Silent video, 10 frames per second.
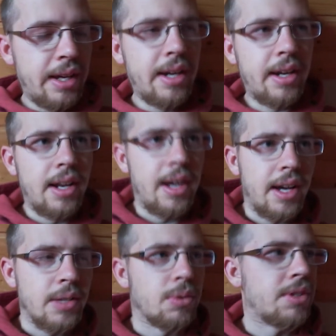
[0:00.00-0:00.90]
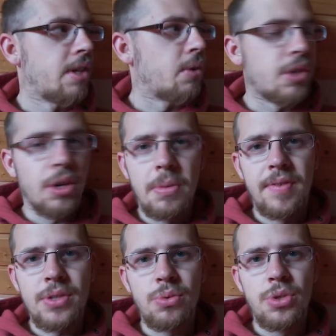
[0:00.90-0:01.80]
Ja, klar, also ist natürlich auch
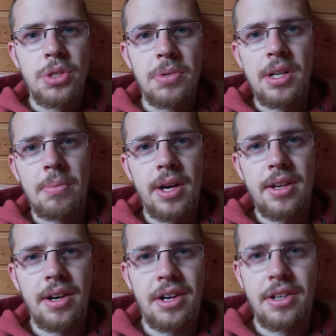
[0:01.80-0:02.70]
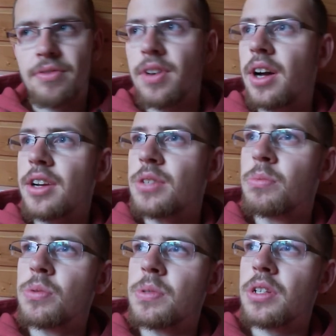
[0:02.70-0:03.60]
mal was Süßes mit dabei, gar keine Frage, das
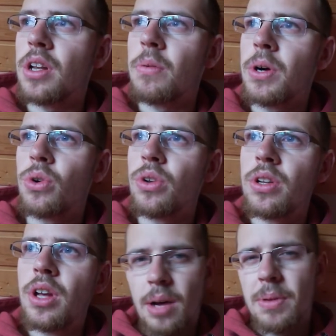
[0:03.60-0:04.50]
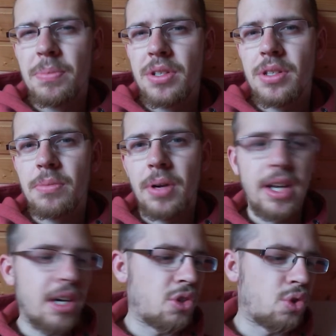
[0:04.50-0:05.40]
muss man sich dann auch mal gönnen. Aber im Prinzip halt
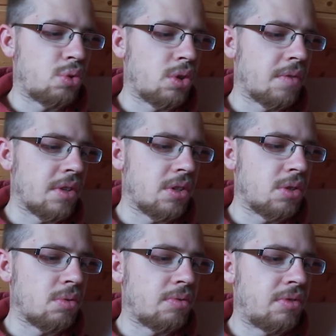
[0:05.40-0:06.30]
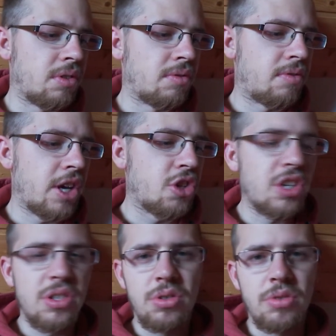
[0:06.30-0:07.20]
achte ich schon darauf, dass ich so viel Fleisch
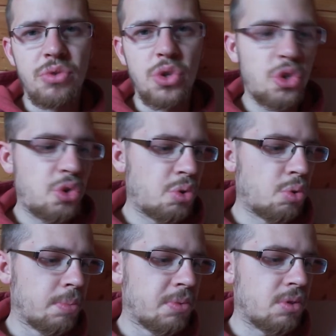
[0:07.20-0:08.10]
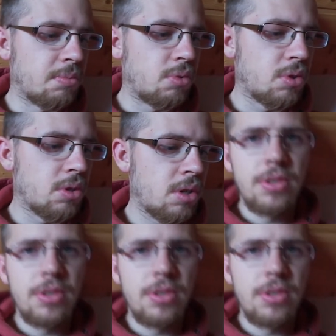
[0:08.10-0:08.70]
esse, Fisch, Obst, Gemüse.